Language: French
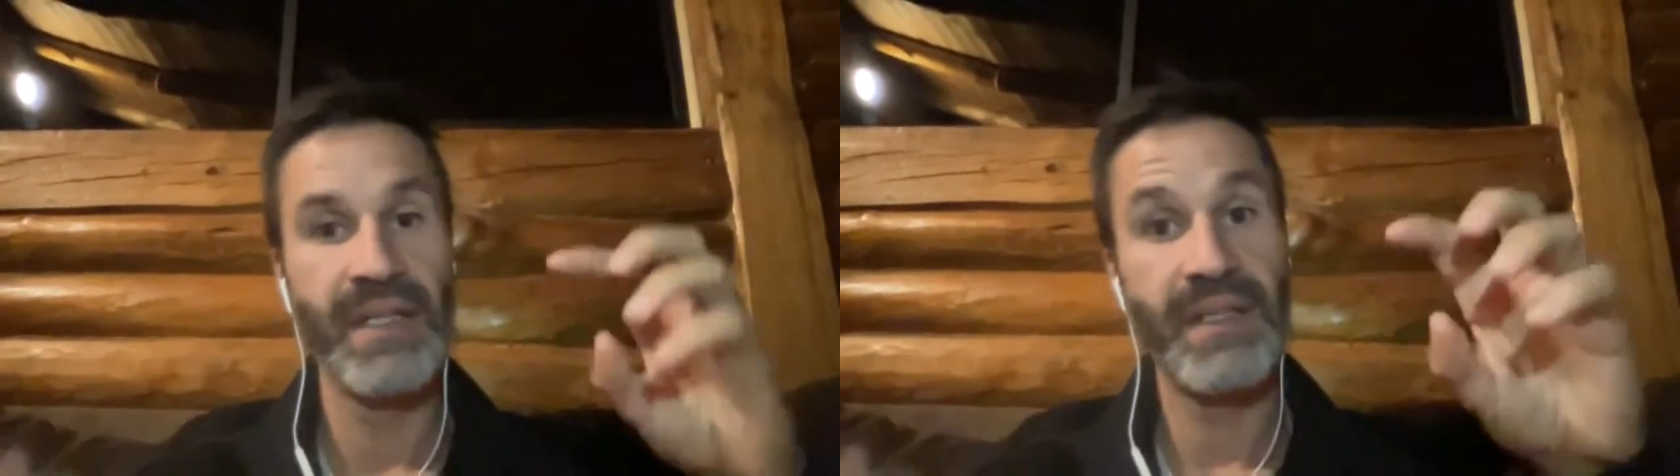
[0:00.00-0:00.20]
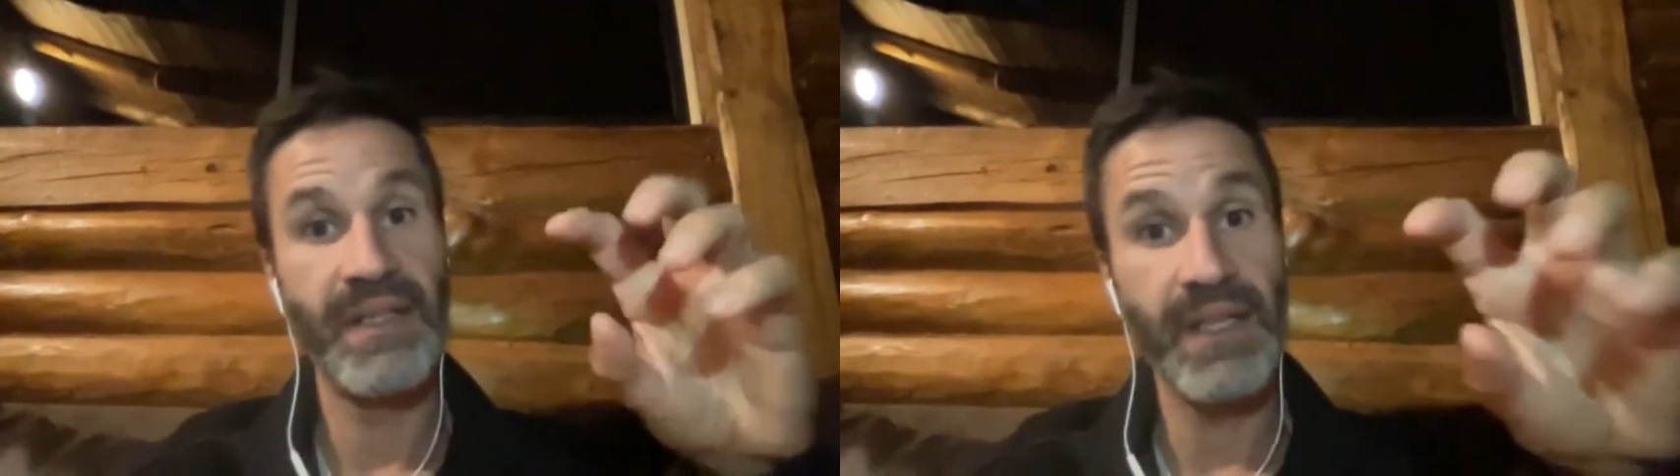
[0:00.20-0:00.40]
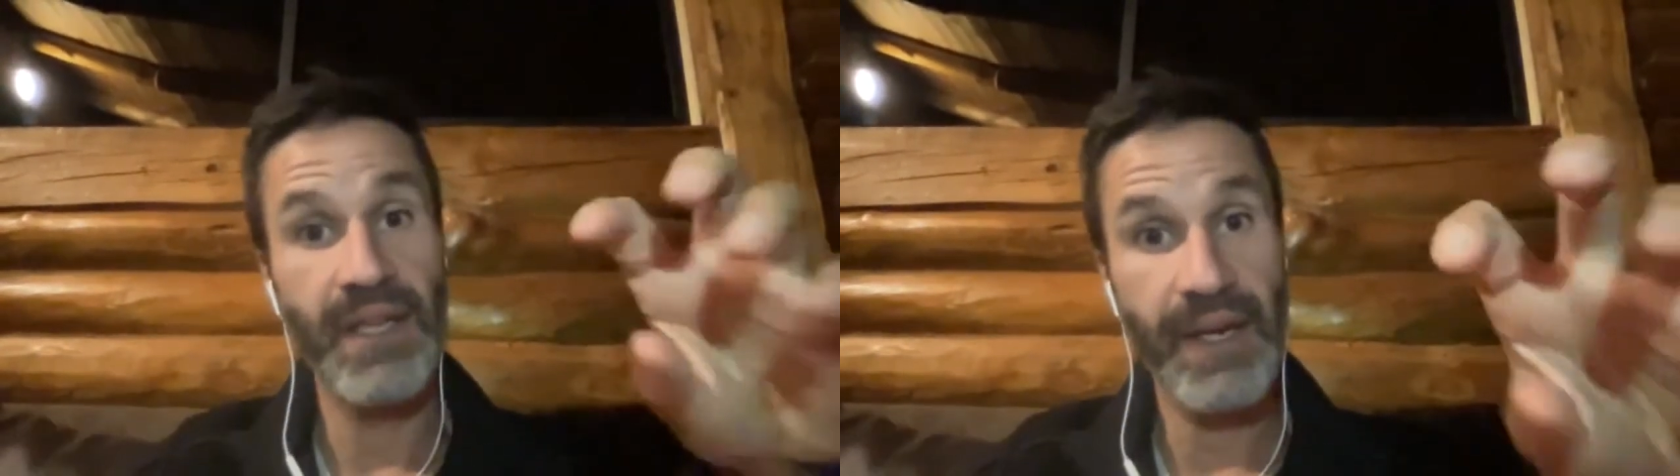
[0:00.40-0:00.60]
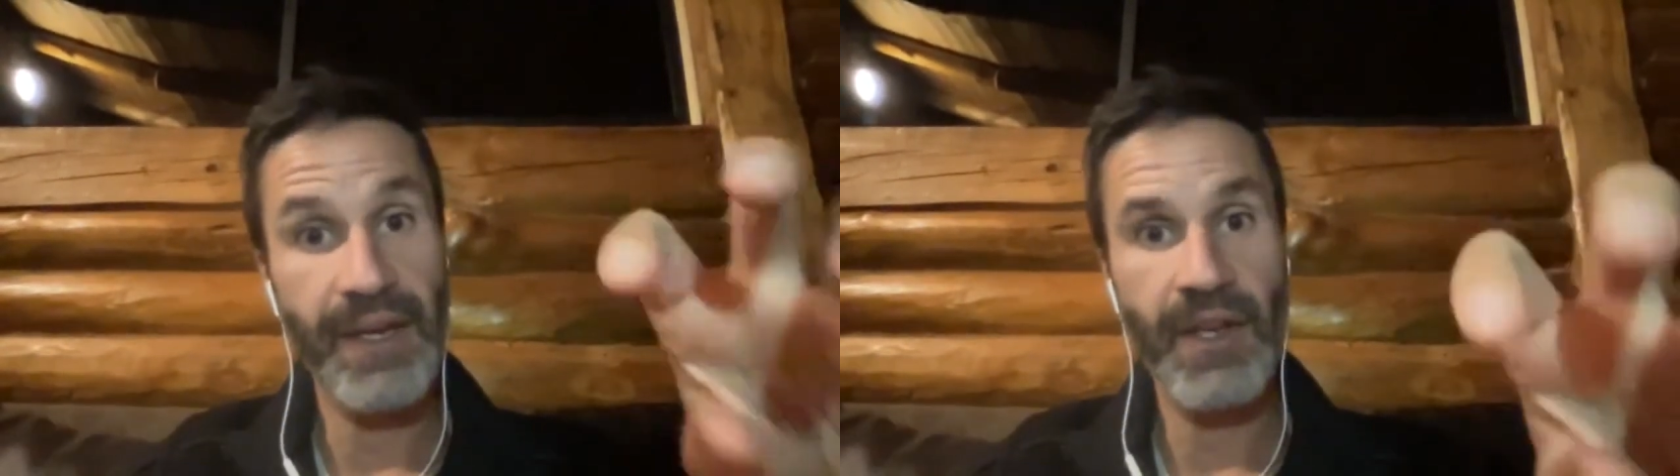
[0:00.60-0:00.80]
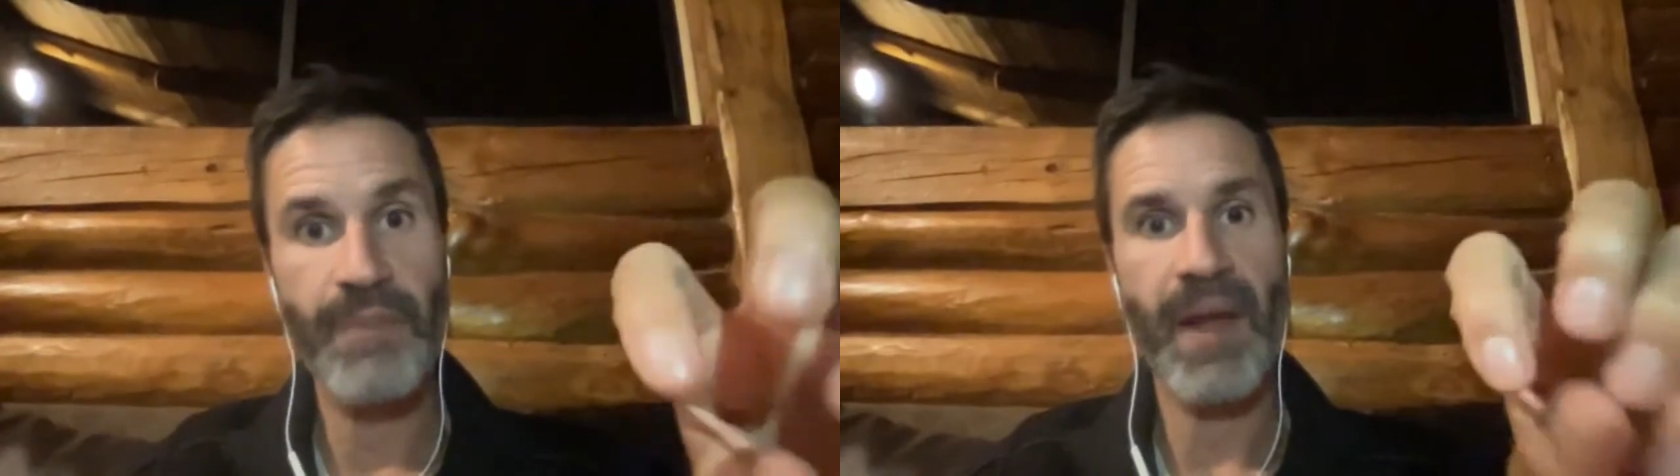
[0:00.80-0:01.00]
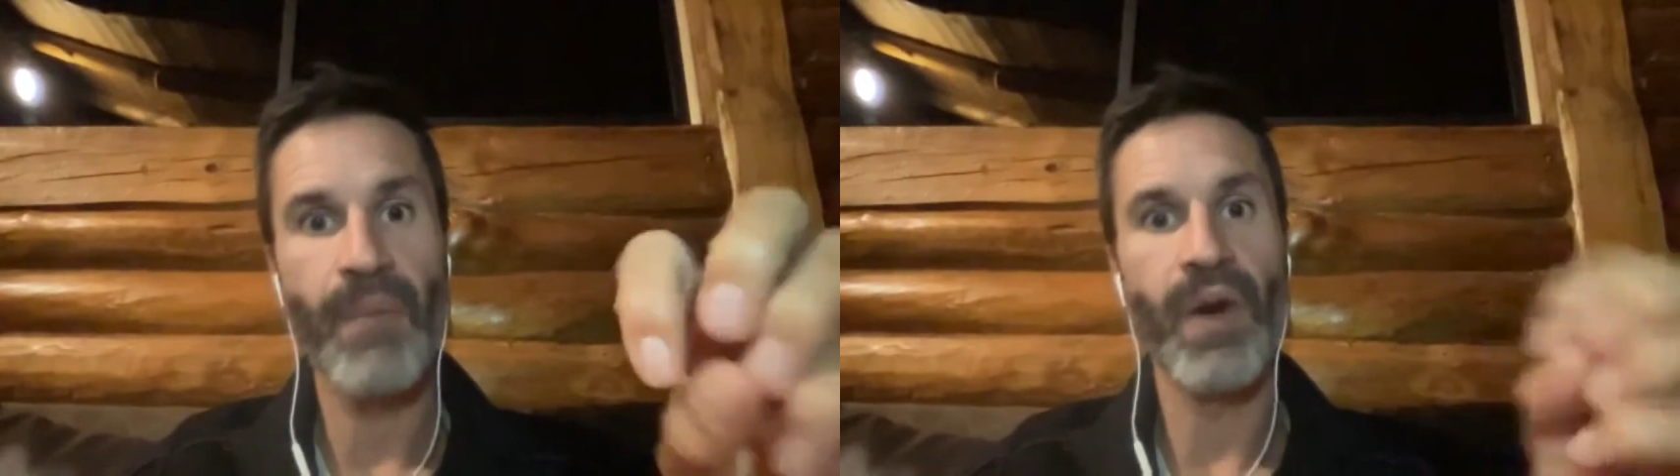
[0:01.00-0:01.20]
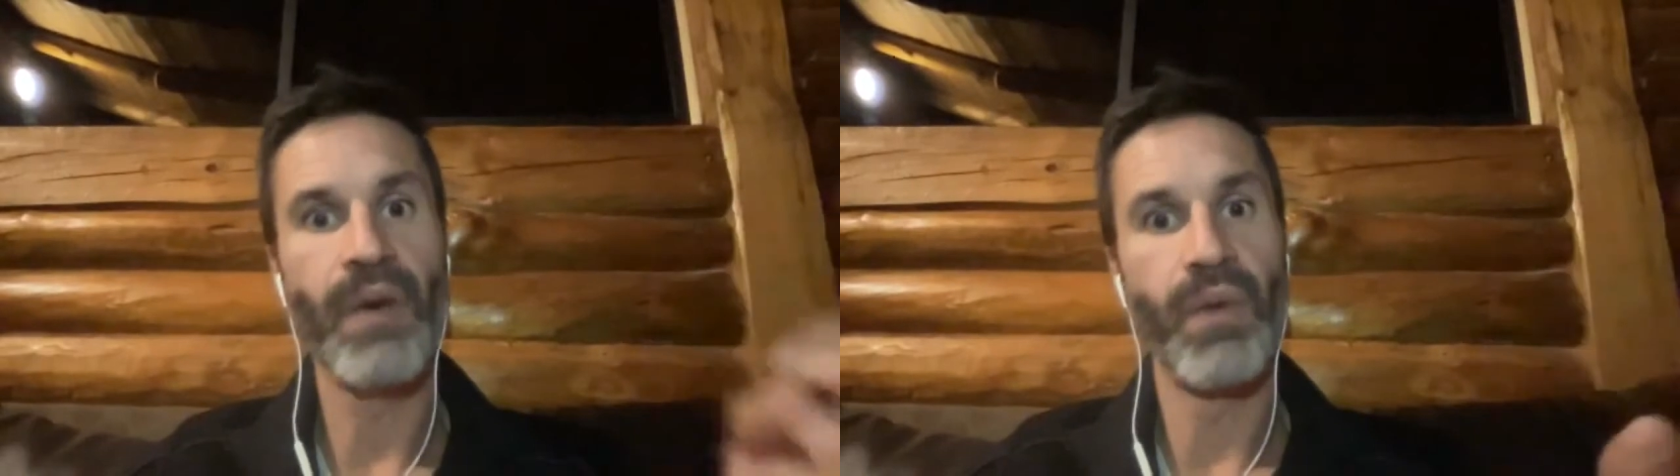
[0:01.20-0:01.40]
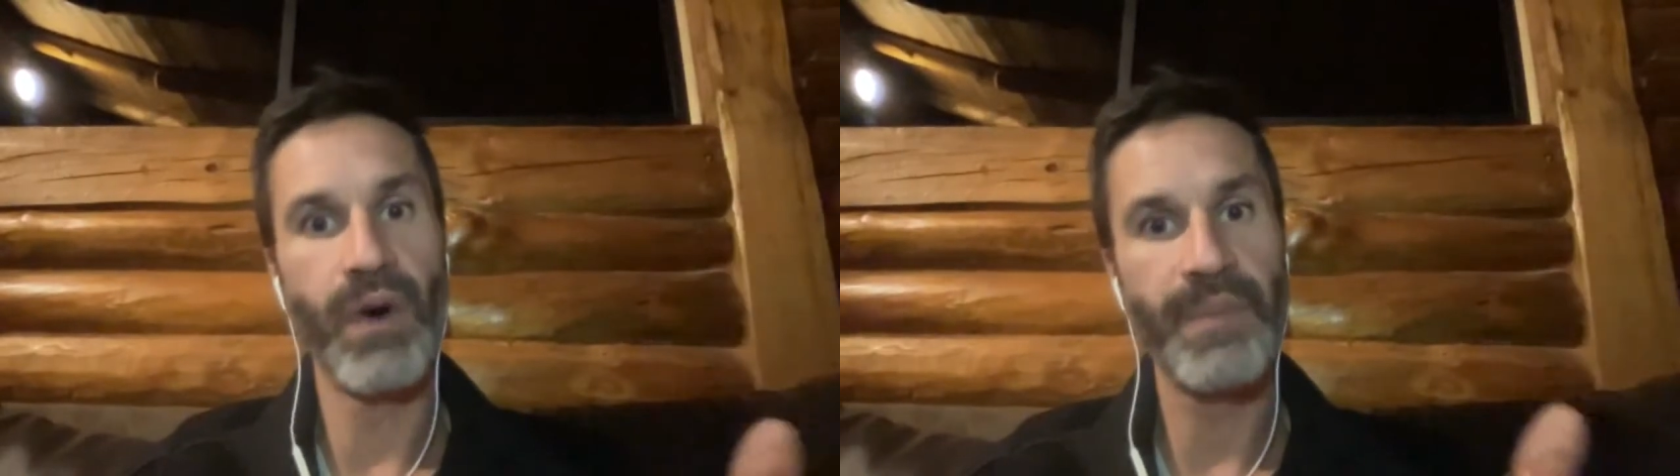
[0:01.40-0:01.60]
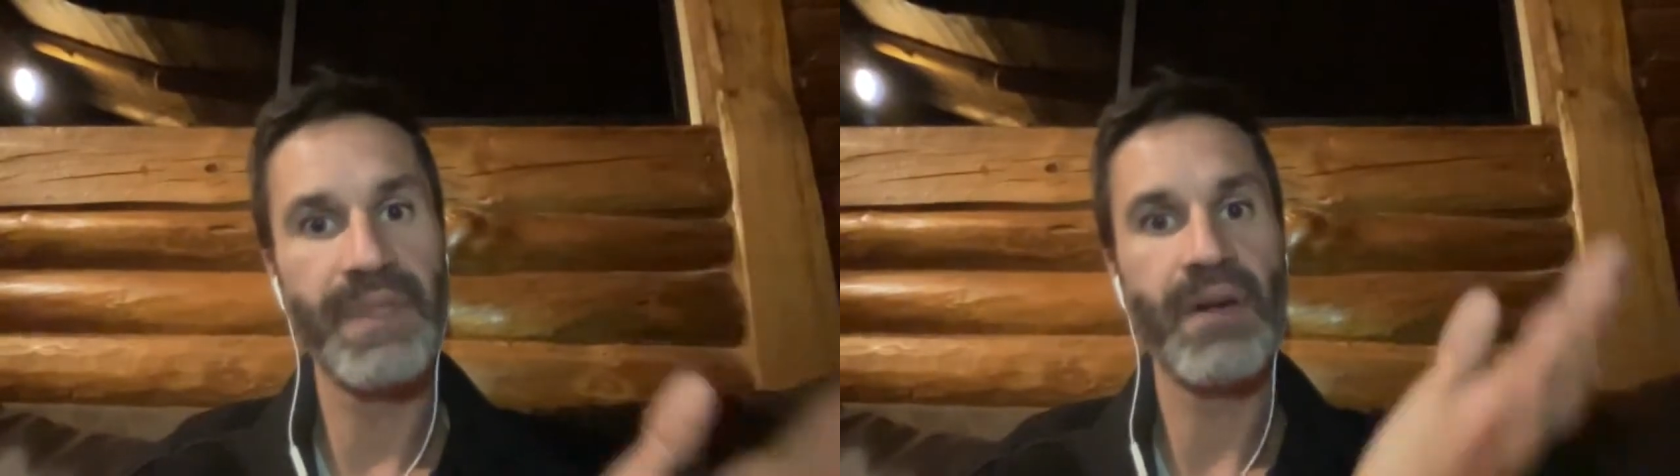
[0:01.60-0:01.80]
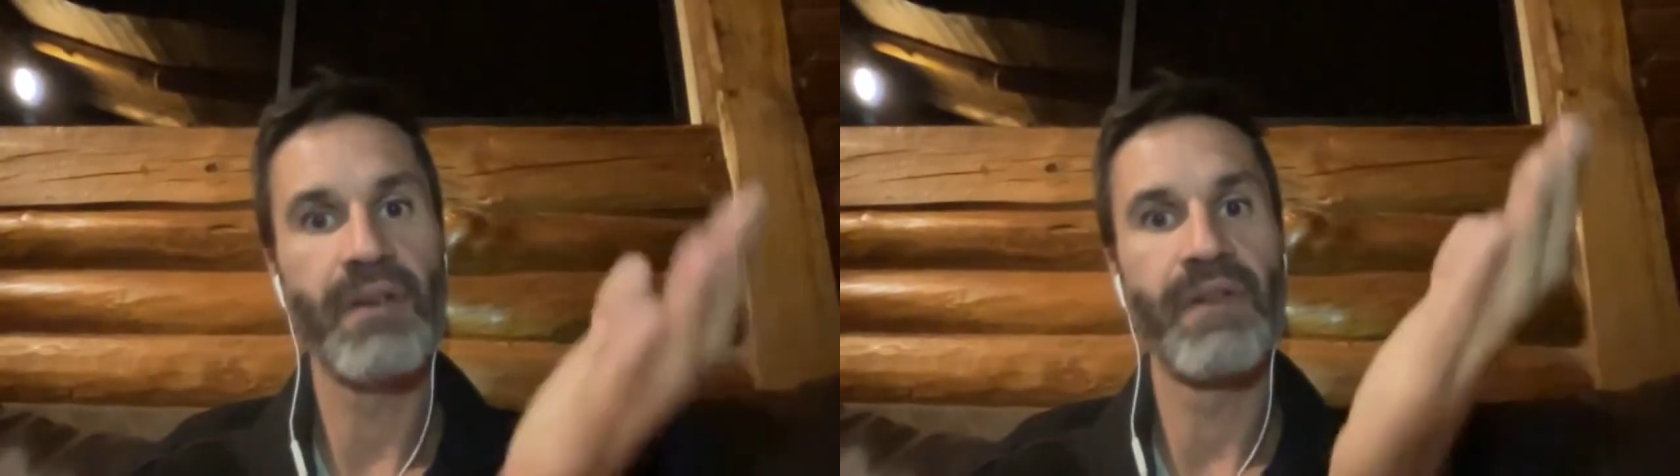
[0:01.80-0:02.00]
S'il y a quelqu'un qui parle moins, hop,
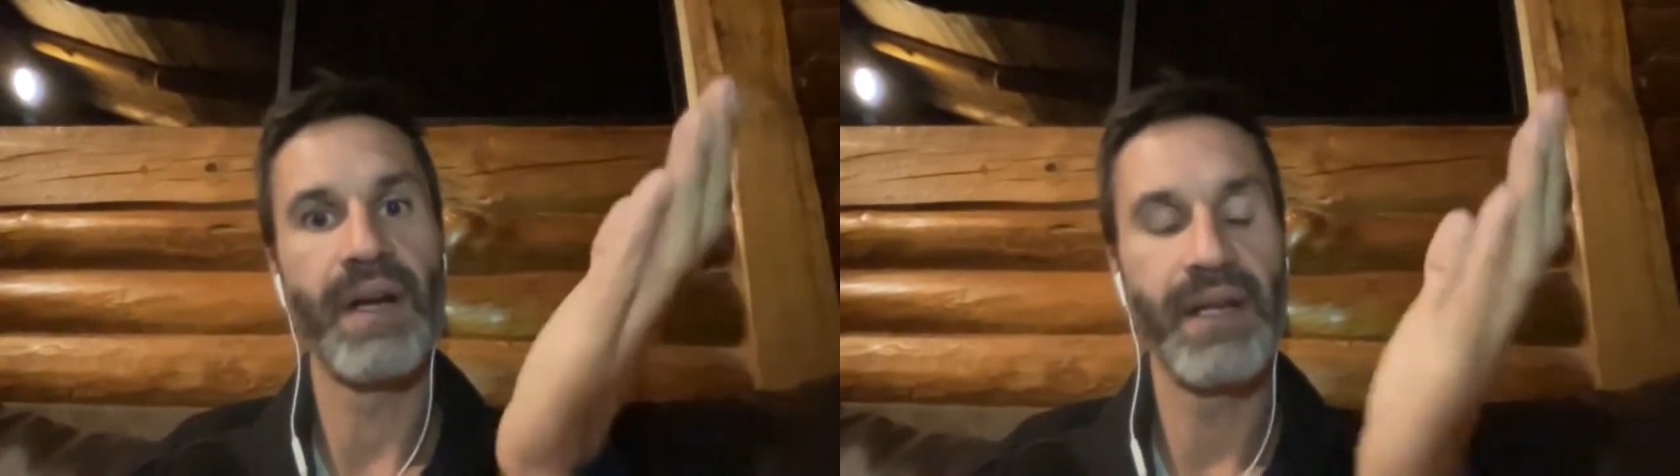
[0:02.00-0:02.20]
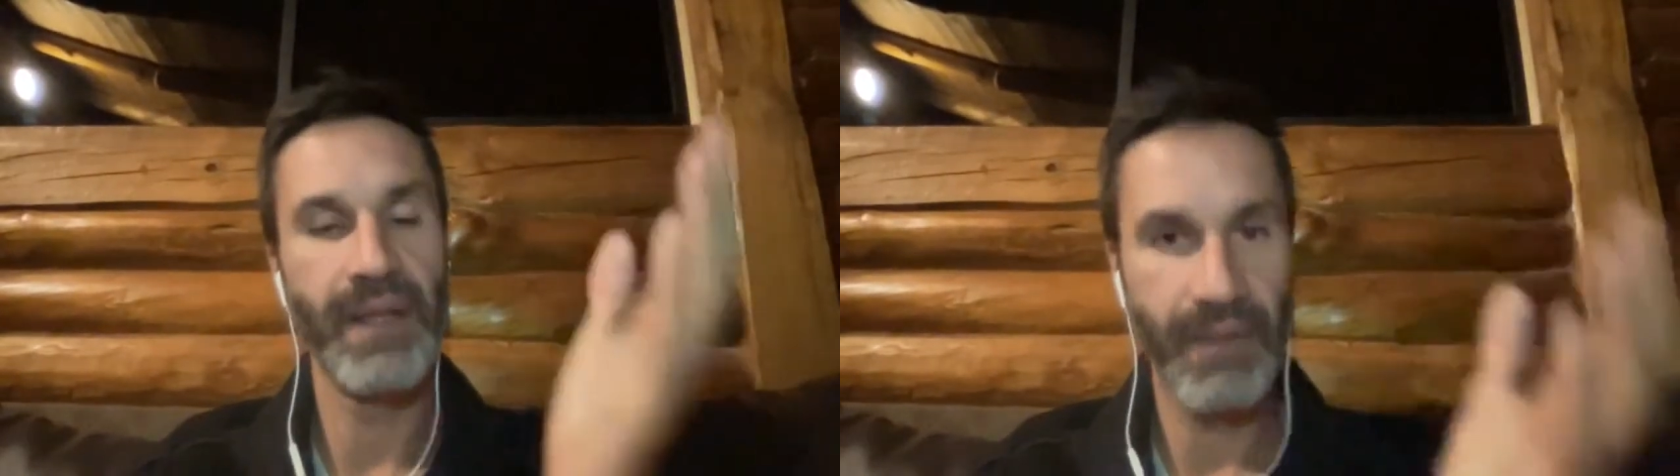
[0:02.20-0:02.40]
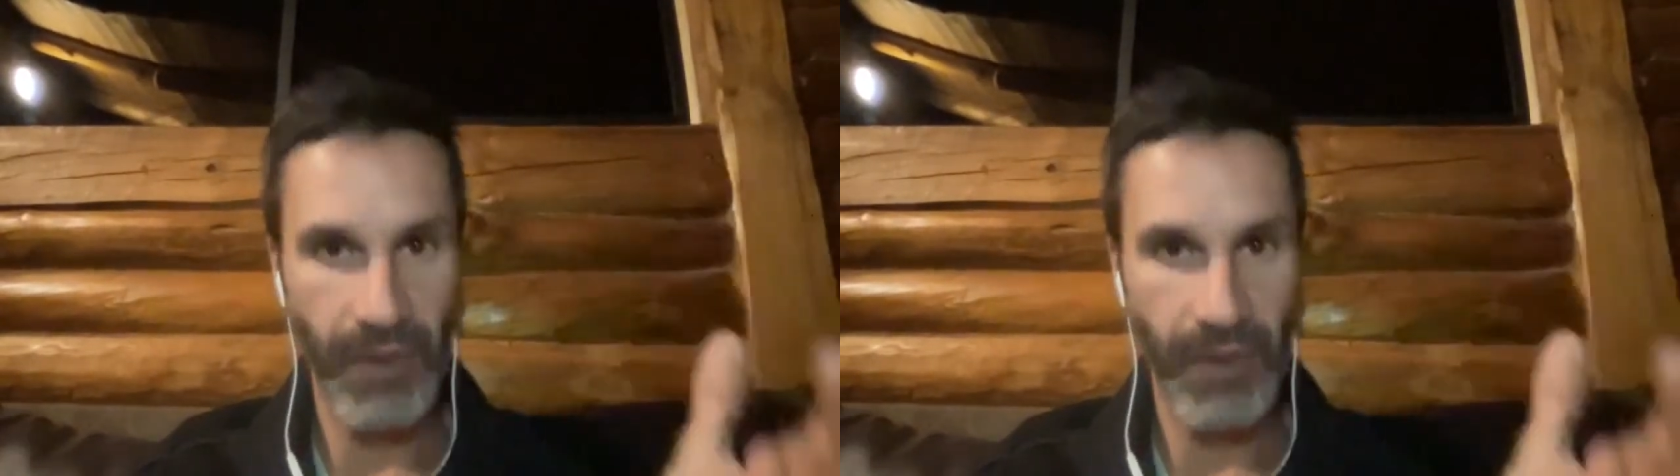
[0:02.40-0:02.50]
on va aller,